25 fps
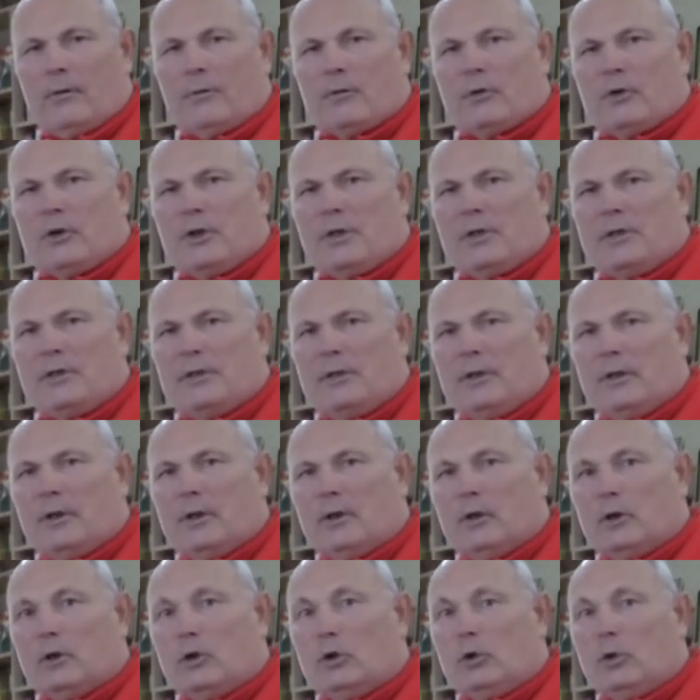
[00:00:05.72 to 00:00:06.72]
В жизни
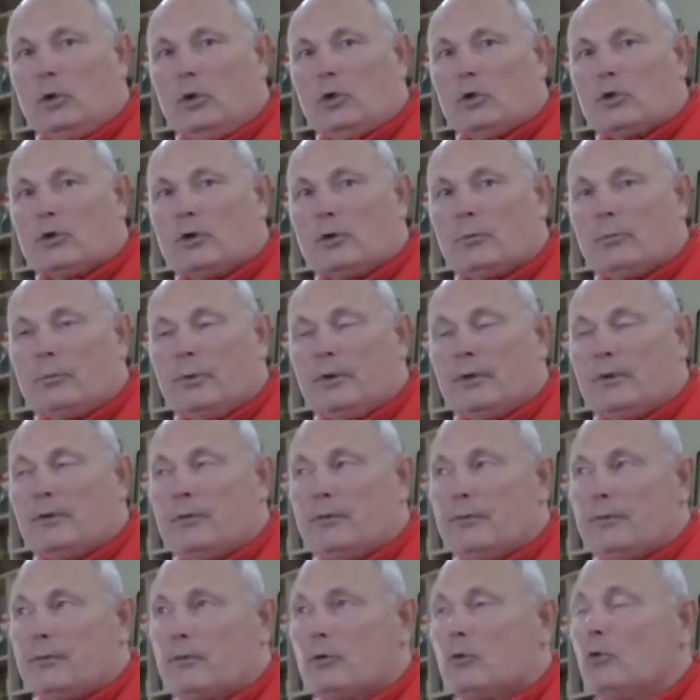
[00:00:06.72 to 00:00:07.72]
должен быть
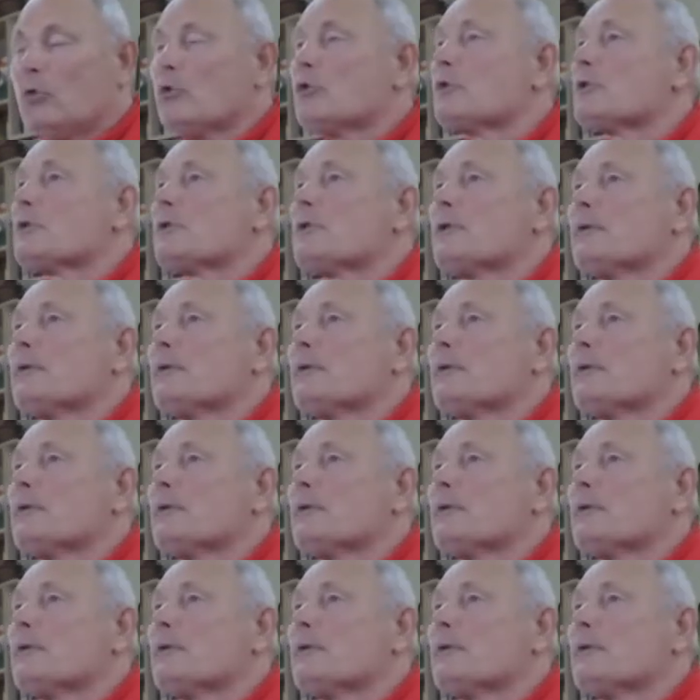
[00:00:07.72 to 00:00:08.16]
вкус,